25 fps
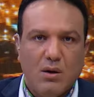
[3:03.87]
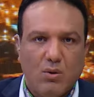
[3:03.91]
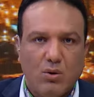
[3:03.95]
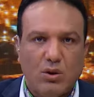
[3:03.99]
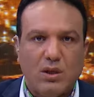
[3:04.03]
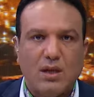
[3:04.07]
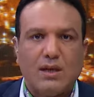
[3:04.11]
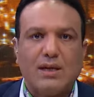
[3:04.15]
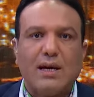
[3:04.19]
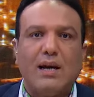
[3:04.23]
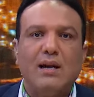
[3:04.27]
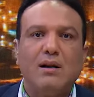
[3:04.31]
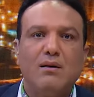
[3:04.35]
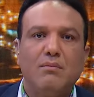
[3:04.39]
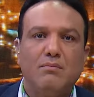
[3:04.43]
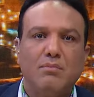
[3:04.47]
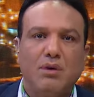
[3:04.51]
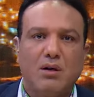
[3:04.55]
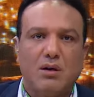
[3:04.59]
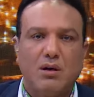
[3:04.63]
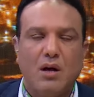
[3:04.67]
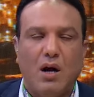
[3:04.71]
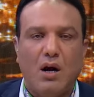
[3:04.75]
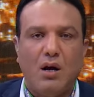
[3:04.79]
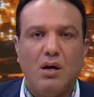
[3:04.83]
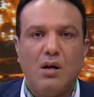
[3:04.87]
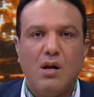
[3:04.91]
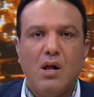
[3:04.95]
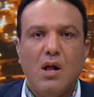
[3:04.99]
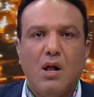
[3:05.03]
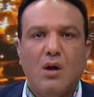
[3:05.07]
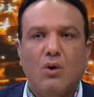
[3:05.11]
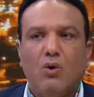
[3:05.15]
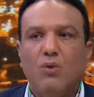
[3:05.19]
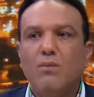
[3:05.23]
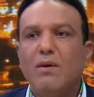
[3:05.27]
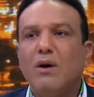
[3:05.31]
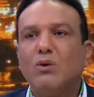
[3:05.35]
وتتكلم بالراحه
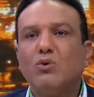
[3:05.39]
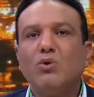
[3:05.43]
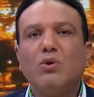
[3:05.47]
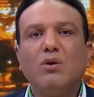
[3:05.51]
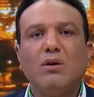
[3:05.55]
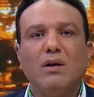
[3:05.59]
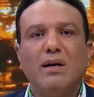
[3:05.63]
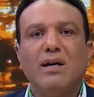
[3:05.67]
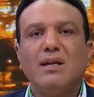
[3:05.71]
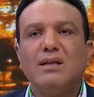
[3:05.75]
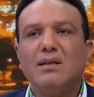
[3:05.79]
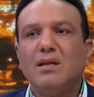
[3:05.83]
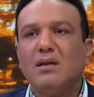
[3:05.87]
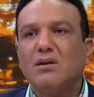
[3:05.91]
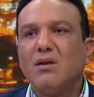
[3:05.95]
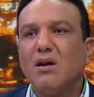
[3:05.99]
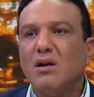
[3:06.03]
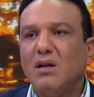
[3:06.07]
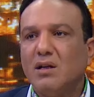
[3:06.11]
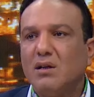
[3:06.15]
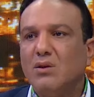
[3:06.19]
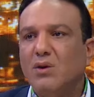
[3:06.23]
وموضوع انت طالع